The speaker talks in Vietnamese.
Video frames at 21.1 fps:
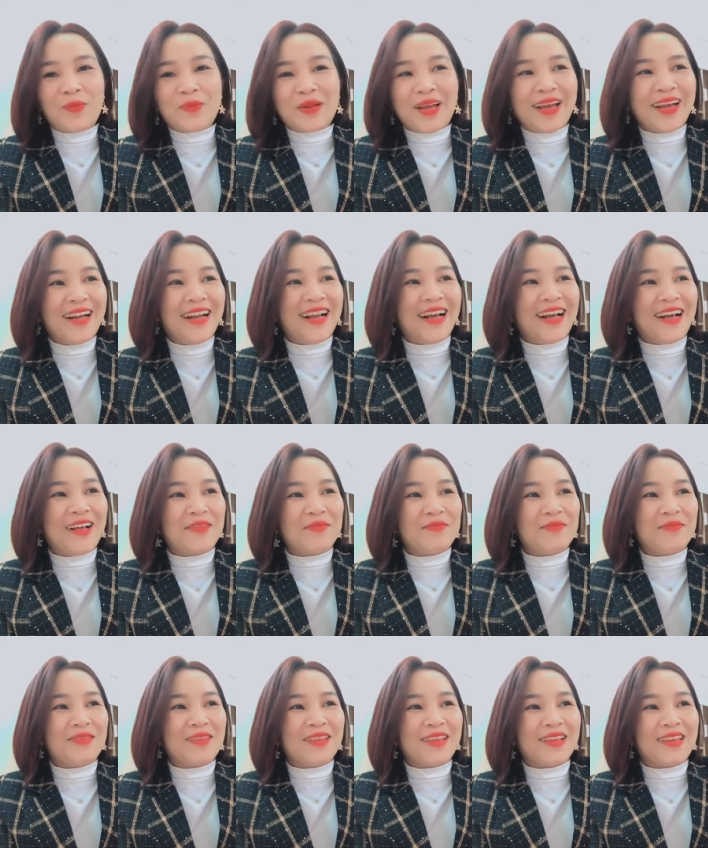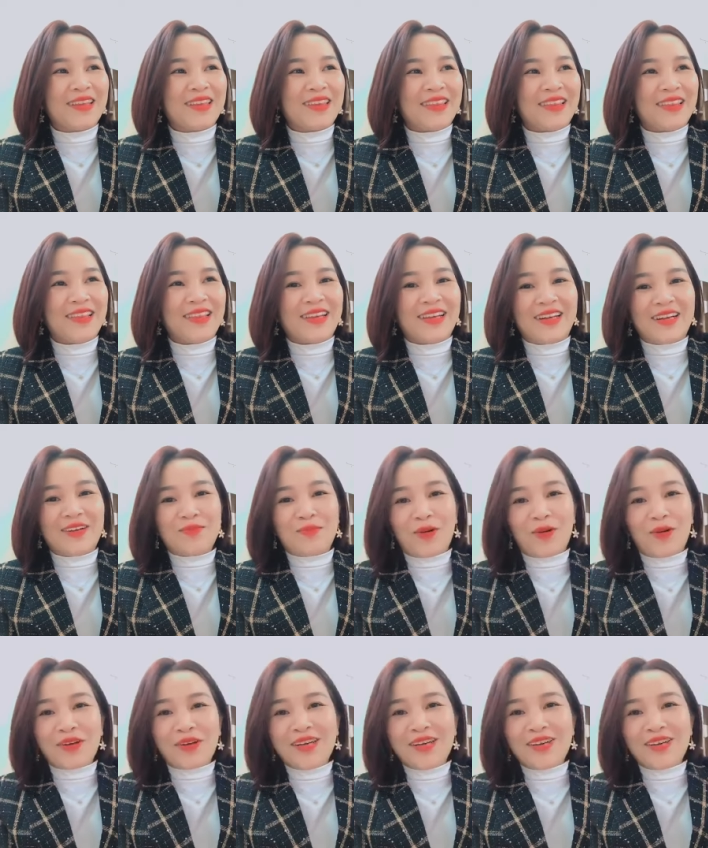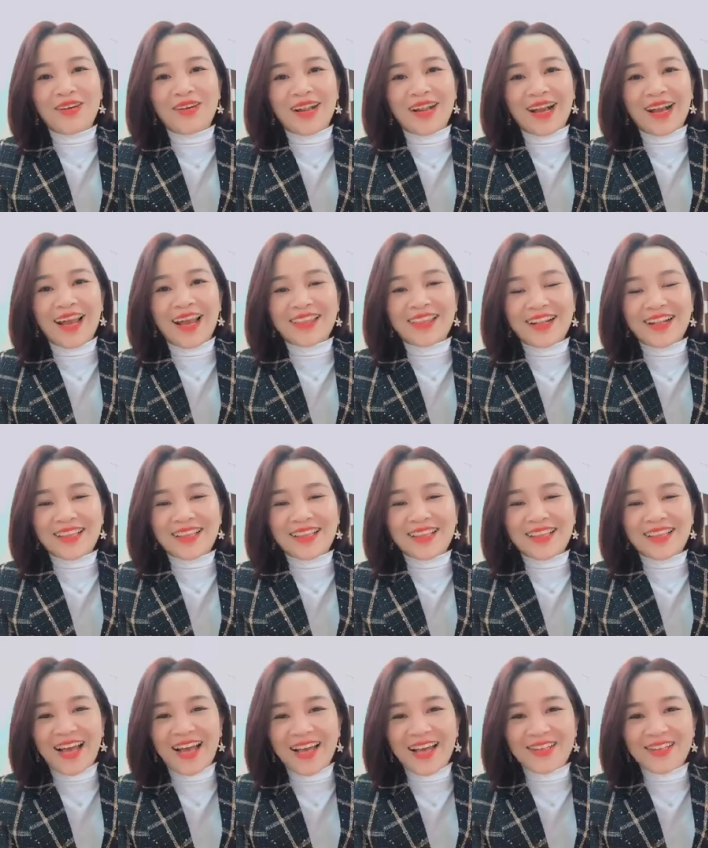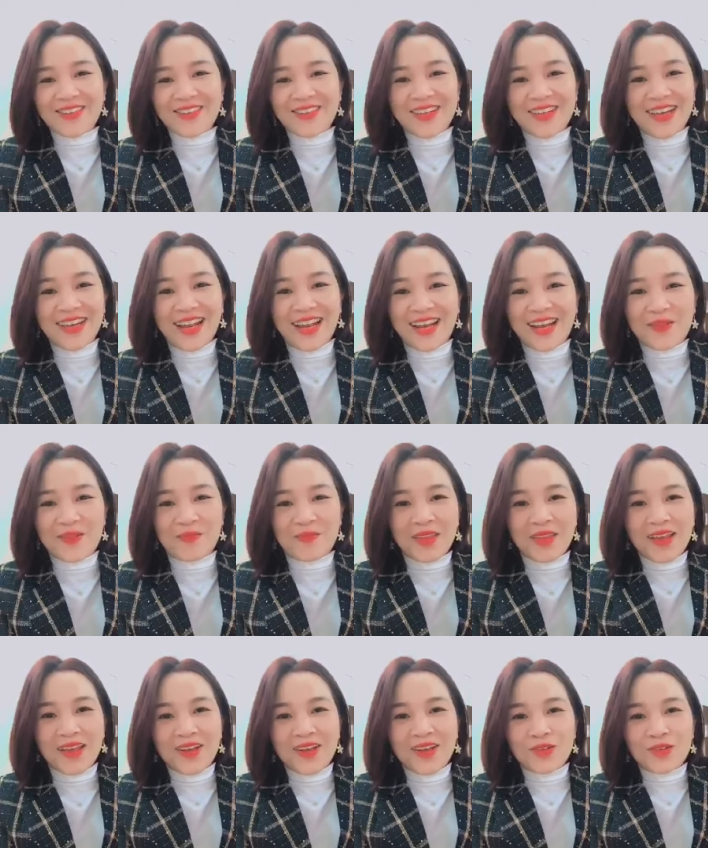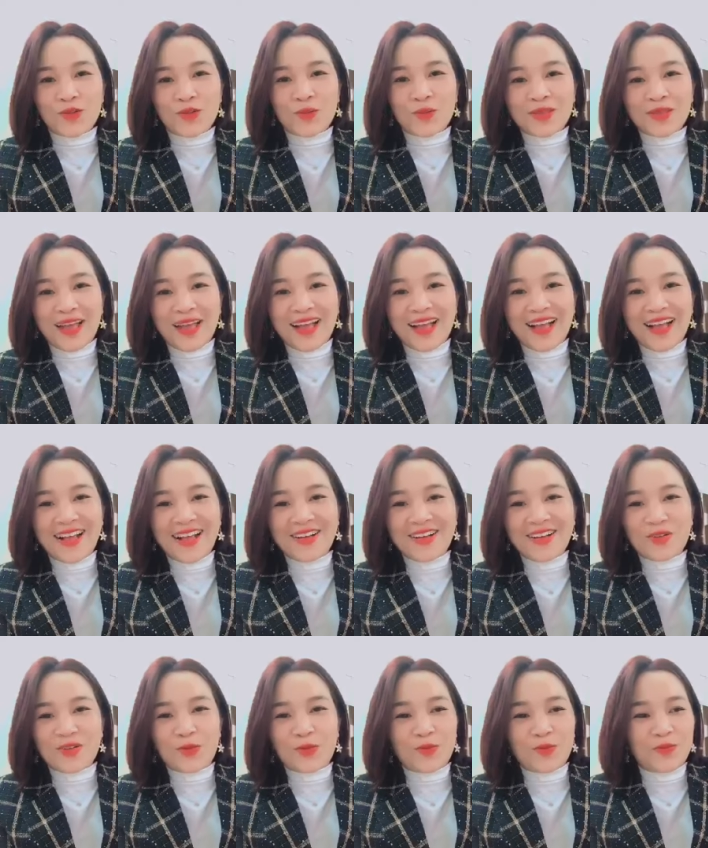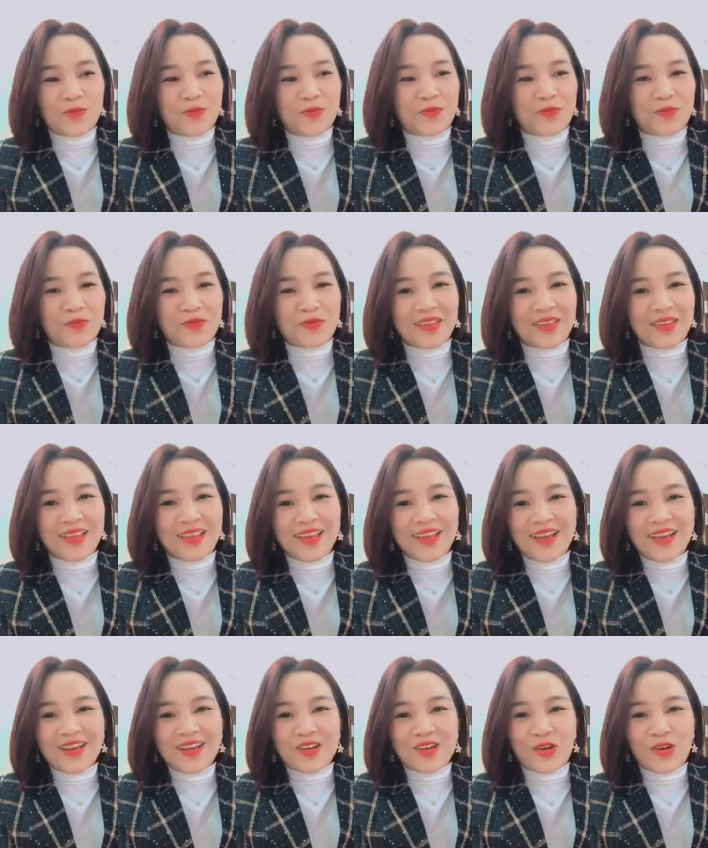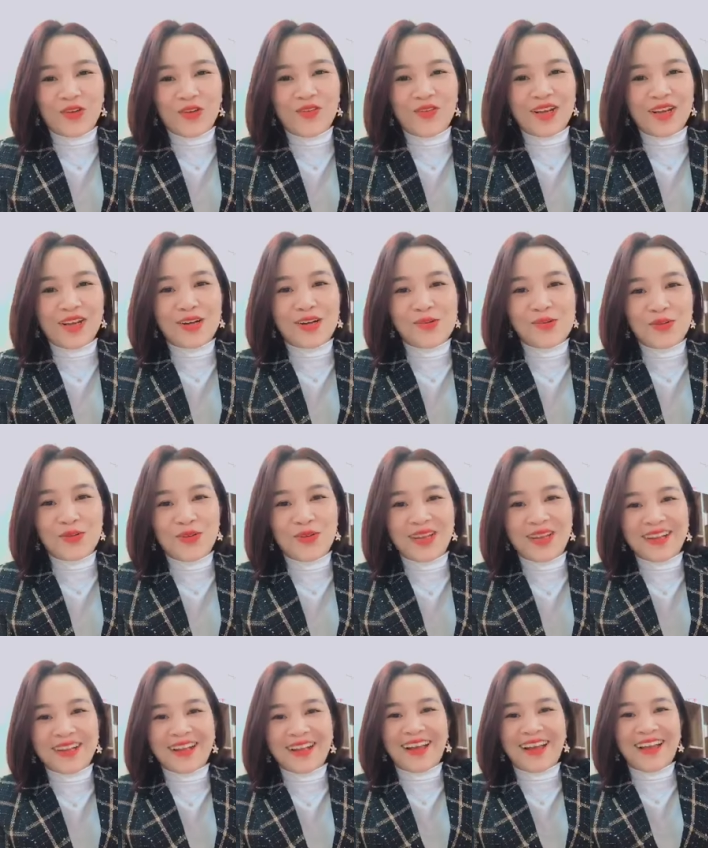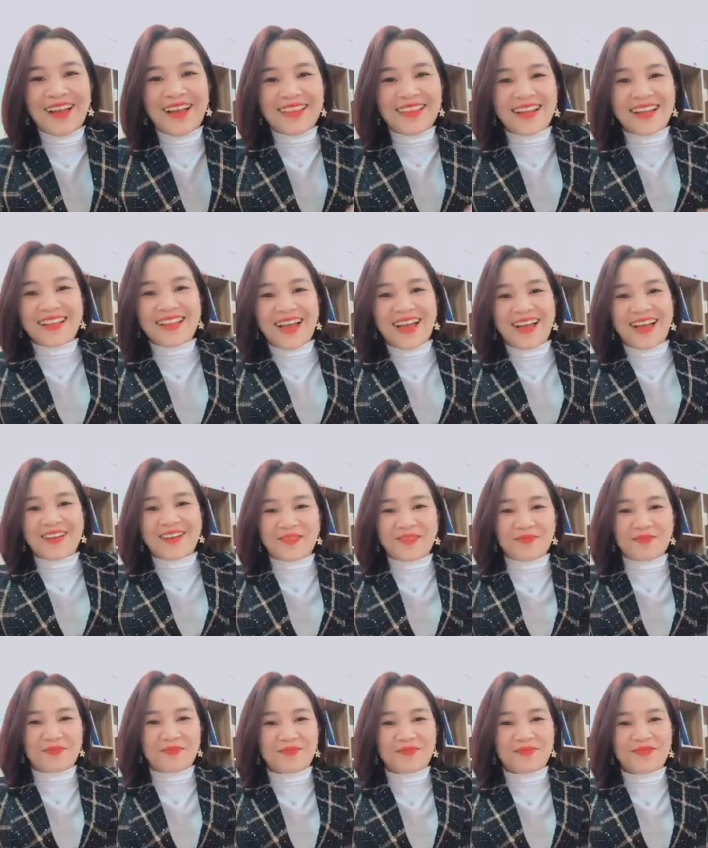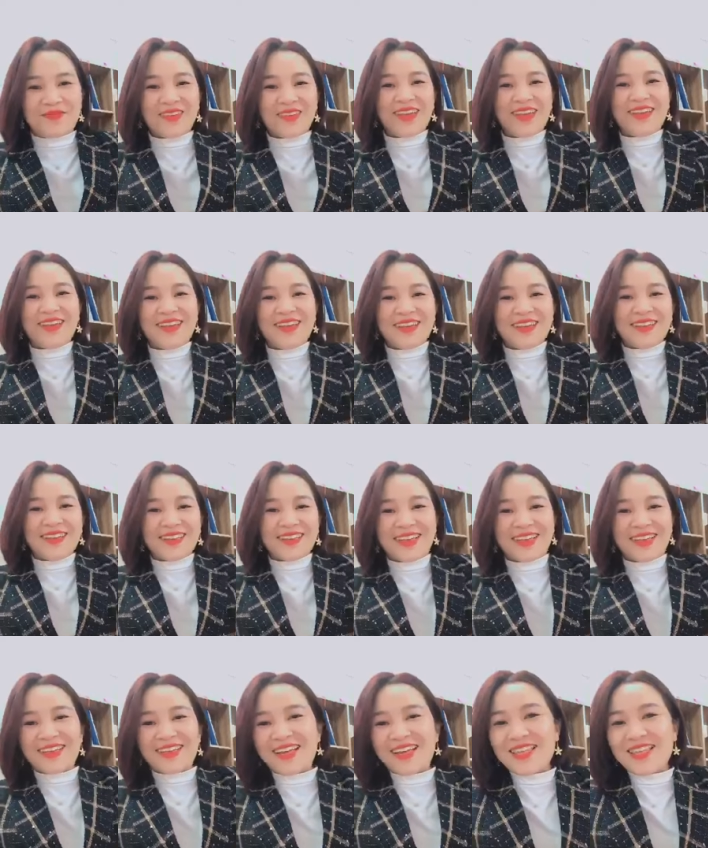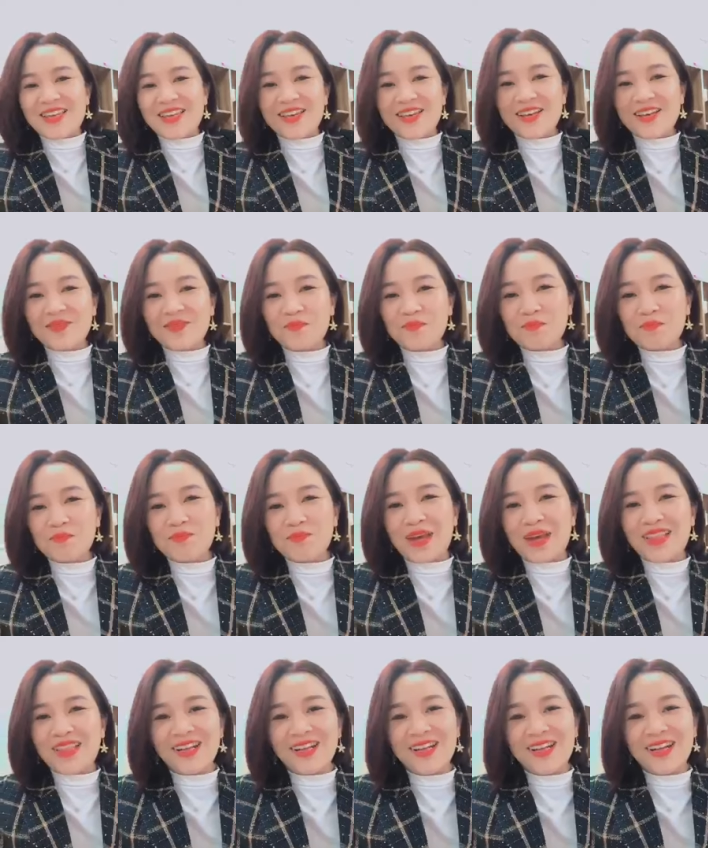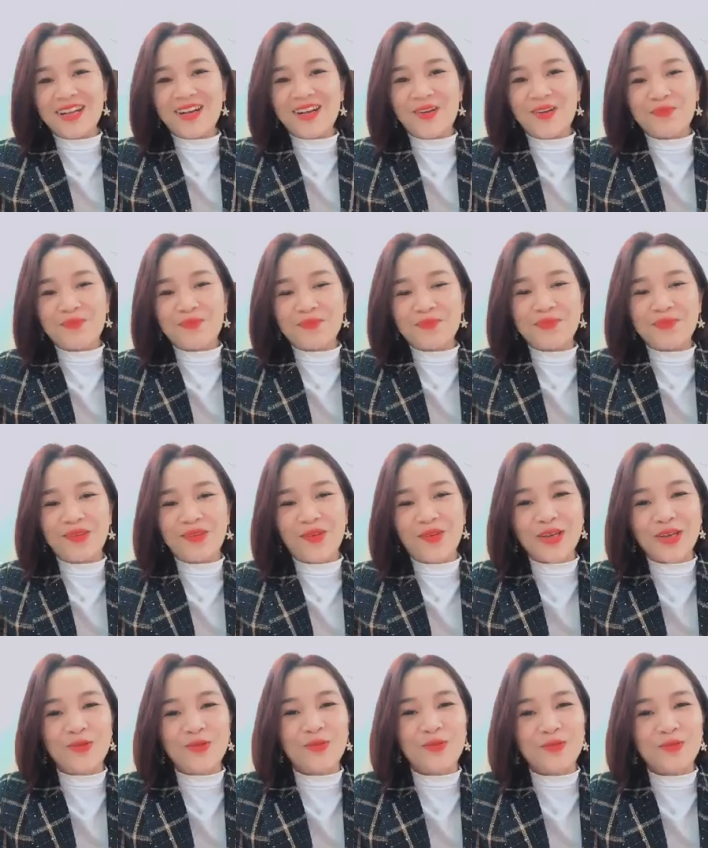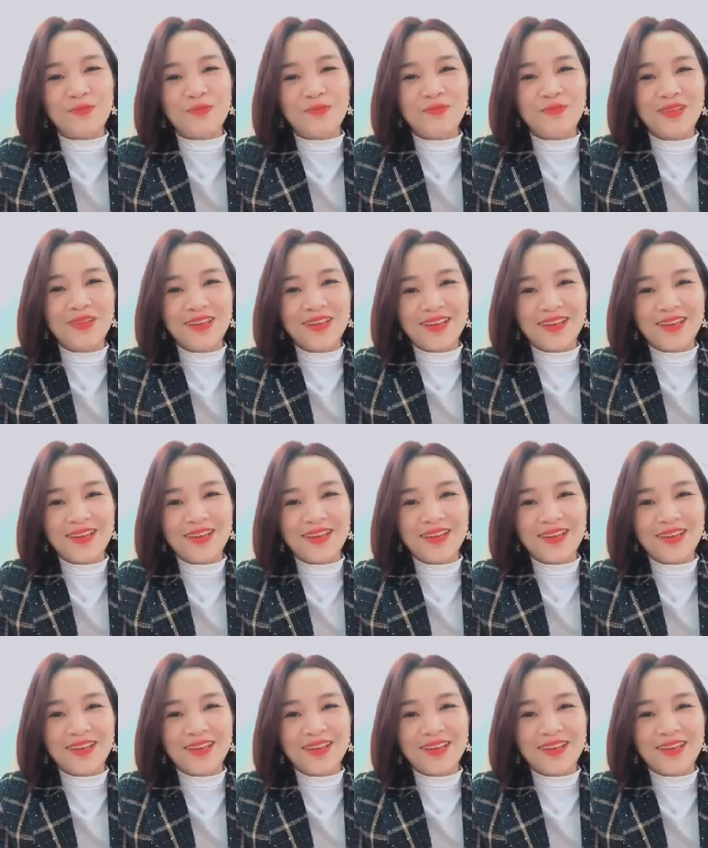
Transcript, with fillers: Hôm nay là mọi người gọi là ngày thần tài, cho nên là chúng ta cùng nói về câu chuyện ngày thần tài. Thật ra thì bản thân Oanh cũng